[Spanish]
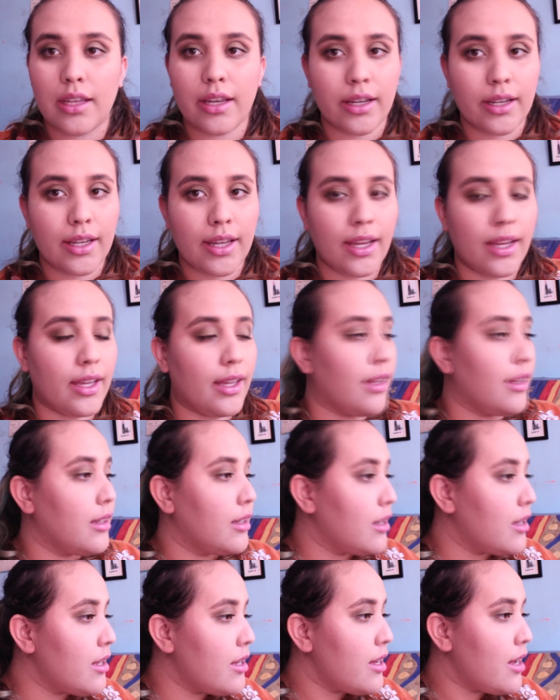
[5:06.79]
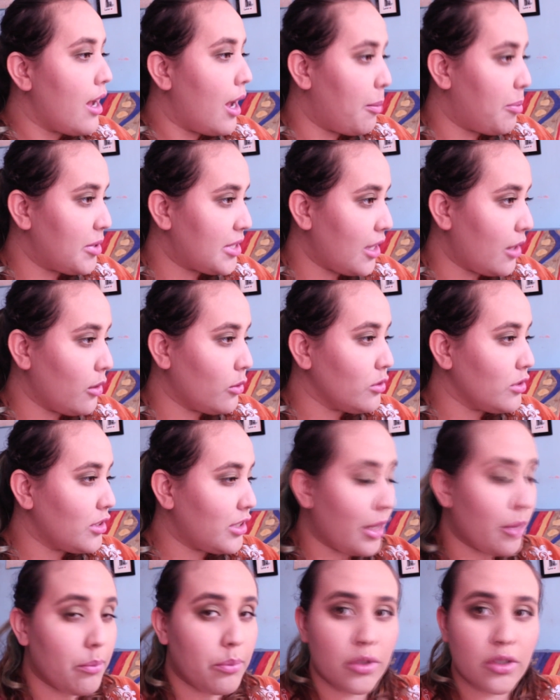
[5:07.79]
ya que ha pasado un
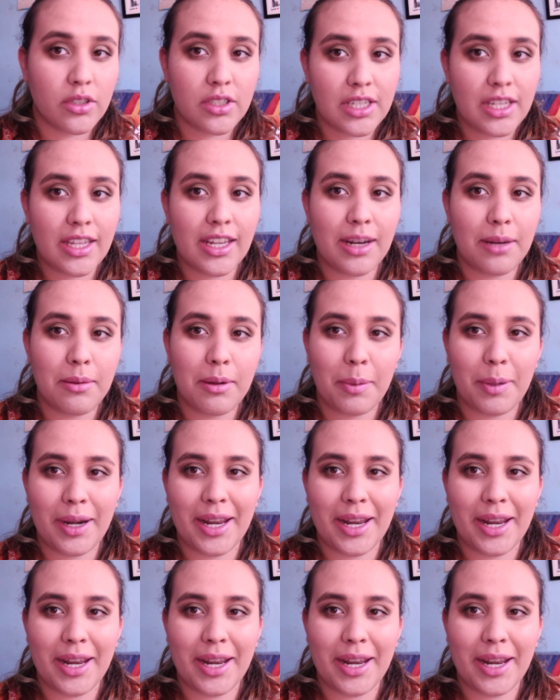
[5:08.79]
tiempo considerable